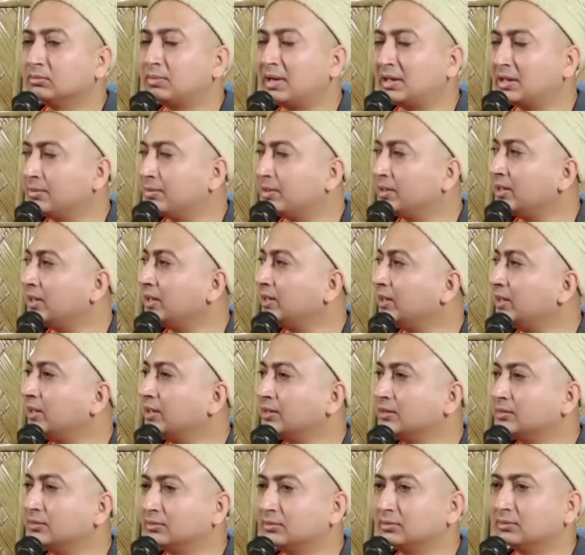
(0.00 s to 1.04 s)
মাঝে মাঝে এদের
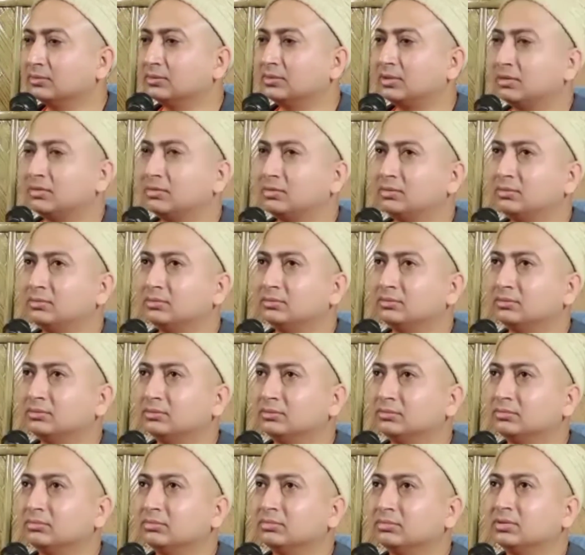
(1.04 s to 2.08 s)
যখন
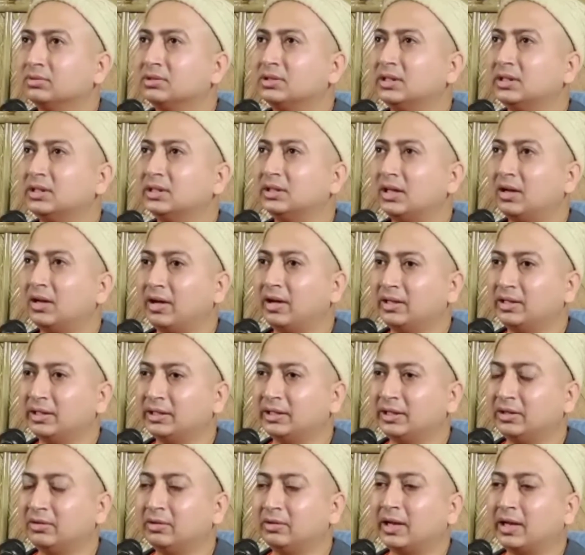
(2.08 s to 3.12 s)
চিন্তা হয় যে
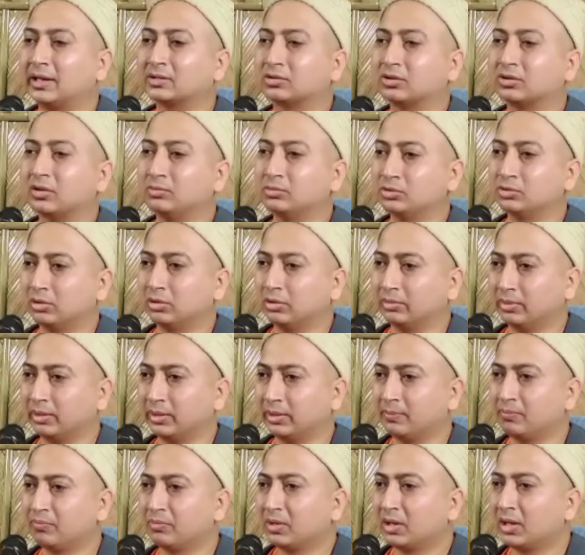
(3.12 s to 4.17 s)
কি করে আশ্রম চলবে
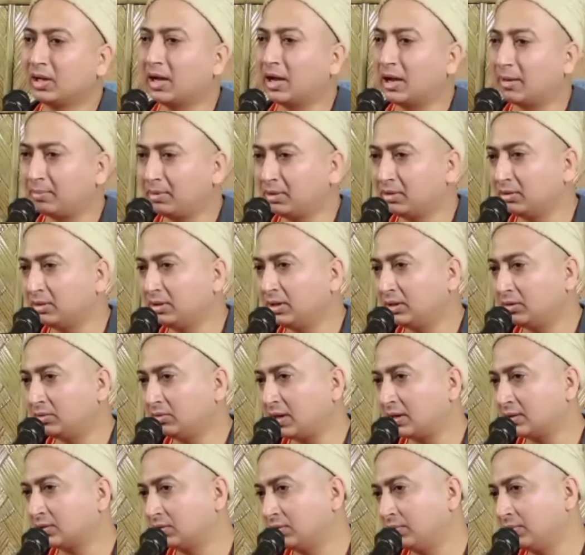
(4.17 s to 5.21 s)
আপনি যদি একটু
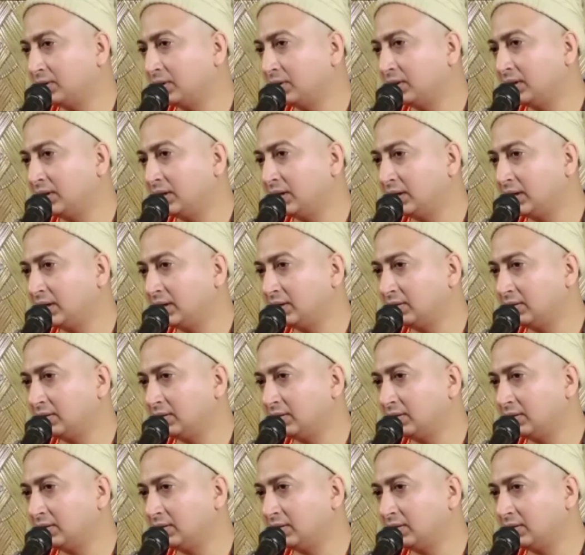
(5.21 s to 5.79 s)
আশ্রমের দিকে